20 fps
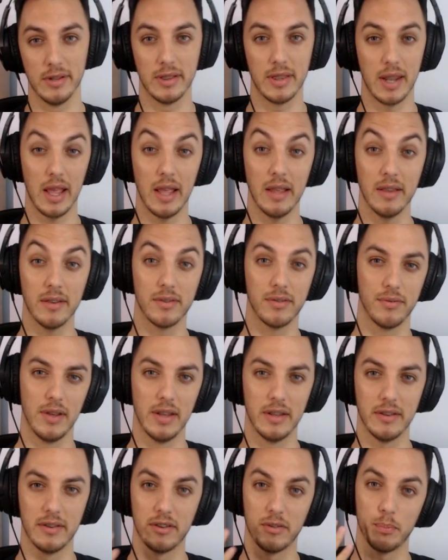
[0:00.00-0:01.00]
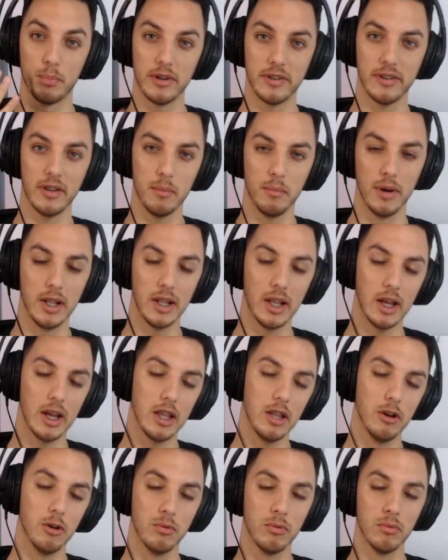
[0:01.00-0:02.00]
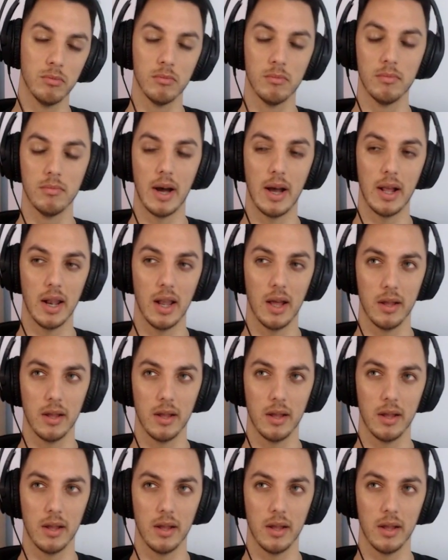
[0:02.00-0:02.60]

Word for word: três vezes por semana e, uma,